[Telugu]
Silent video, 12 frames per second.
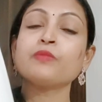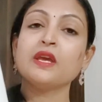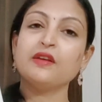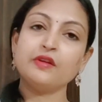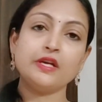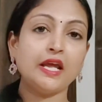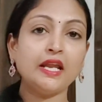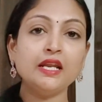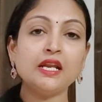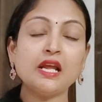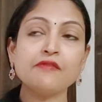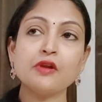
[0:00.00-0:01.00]
ఇవి డైలీ
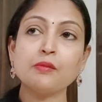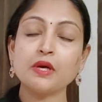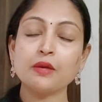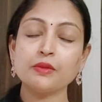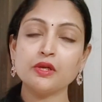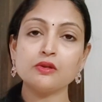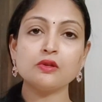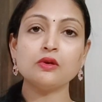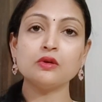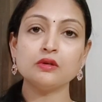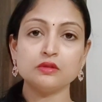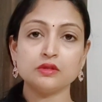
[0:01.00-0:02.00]
లైఫ్లో మనం ఇంట్లో
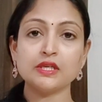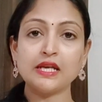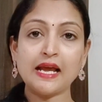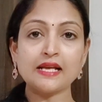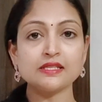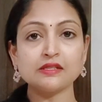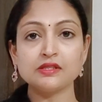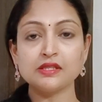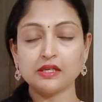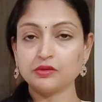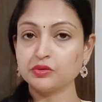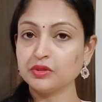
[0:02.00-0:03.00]
రిలాక్స్
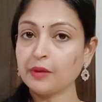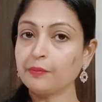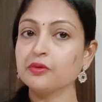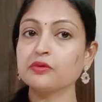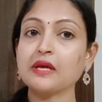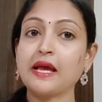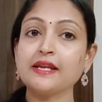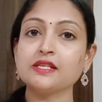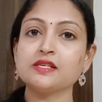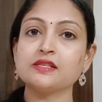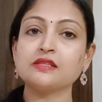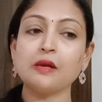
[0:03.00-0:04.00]
ఉన్నప్పుడు క్యారీ
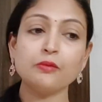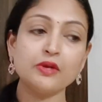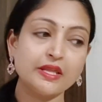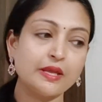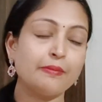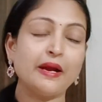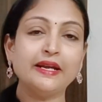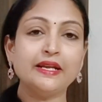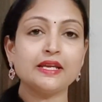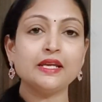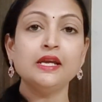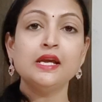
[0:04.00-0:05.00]
చేస్తాము లేదా బయటకి